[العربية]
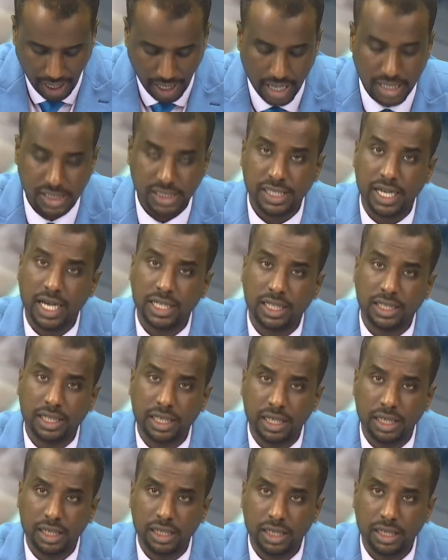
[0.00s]
الزيادة
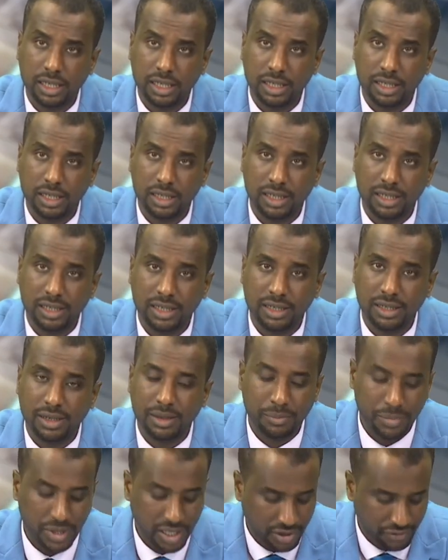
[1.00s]
دي
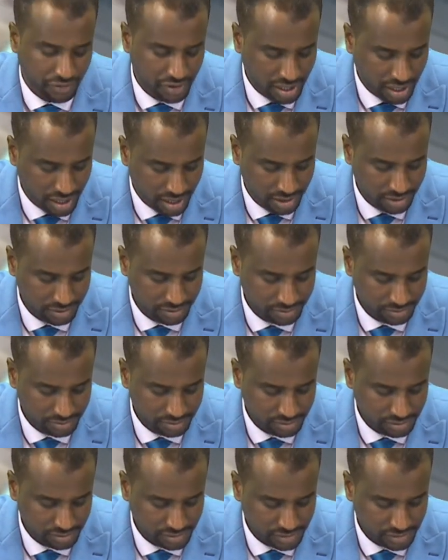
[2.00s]
بقى فيها
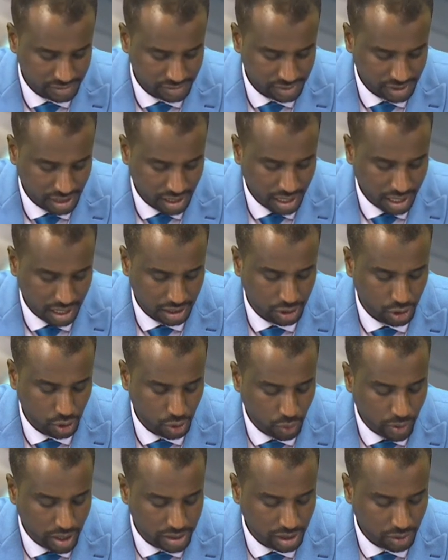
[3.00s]

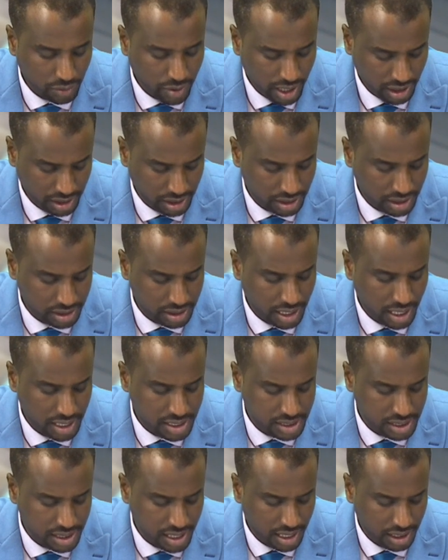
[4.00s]
الكيلووات الواحد للقطاع
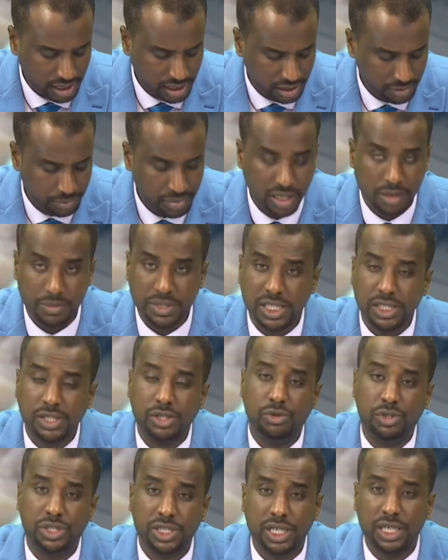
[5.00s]
الصناعي بقى ب
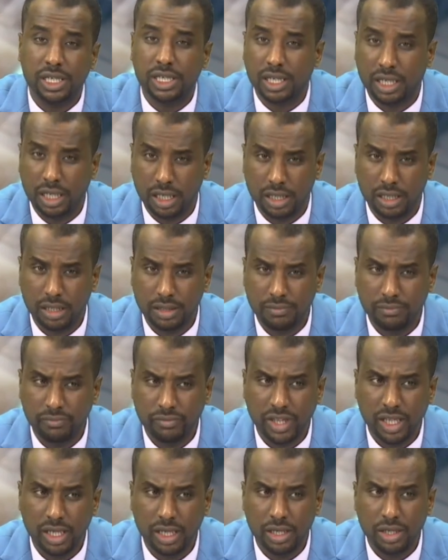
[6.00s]
26 جنيه
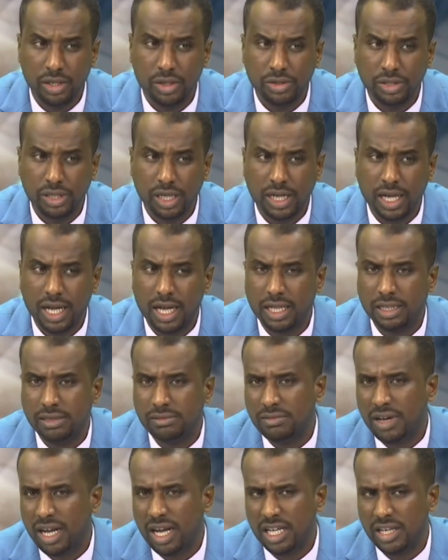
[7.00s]
ده
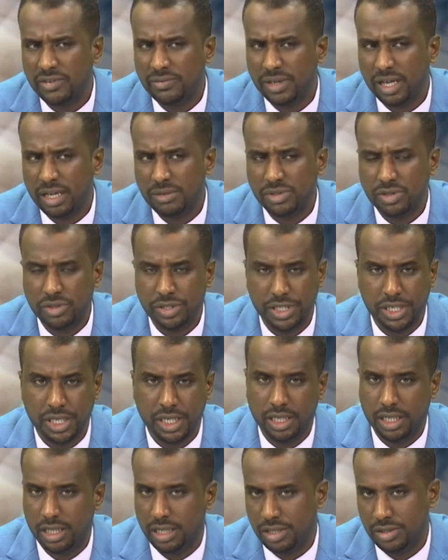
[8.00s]
كان ما عارف ب
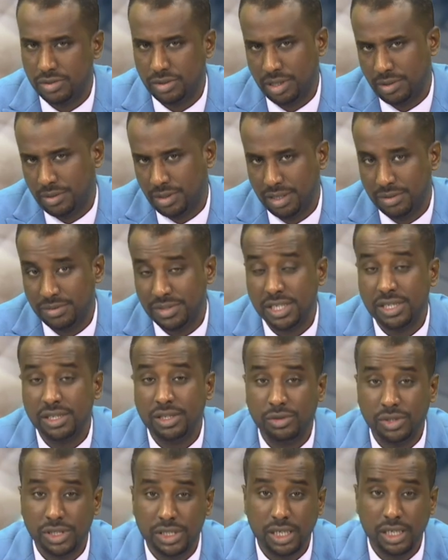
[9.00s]
25 قرش ولا بكم
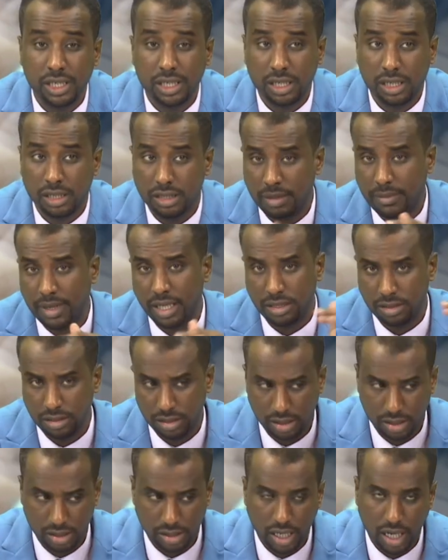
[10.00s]
26 جنيه طبعا
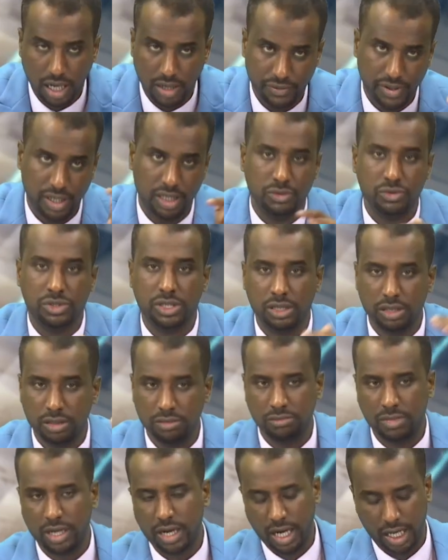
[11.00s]
اتضاعف يعني وصل
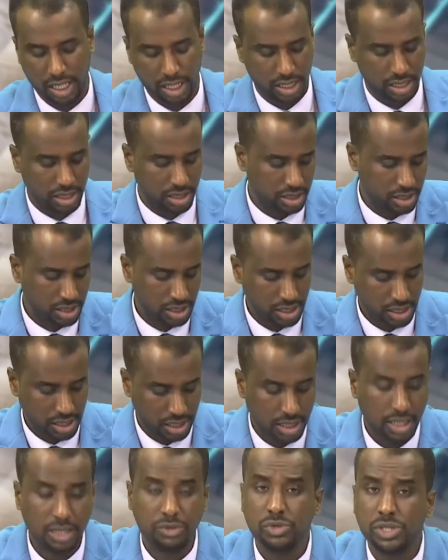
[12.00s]
مراحل كده
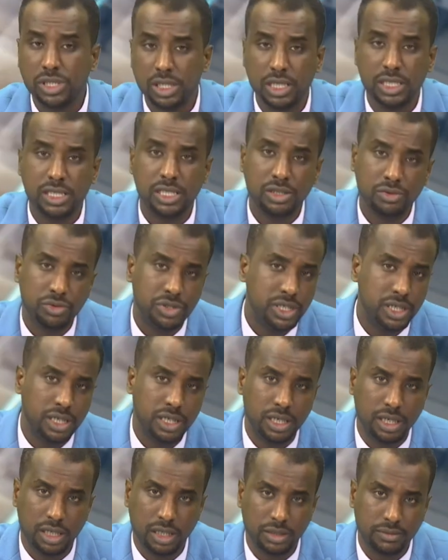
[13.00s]
الان وصل ل
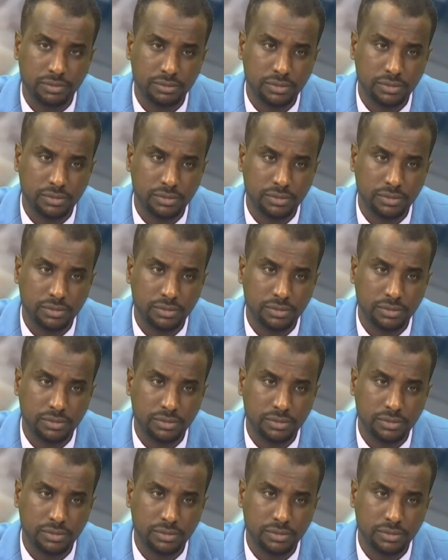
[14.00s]
26 جنيه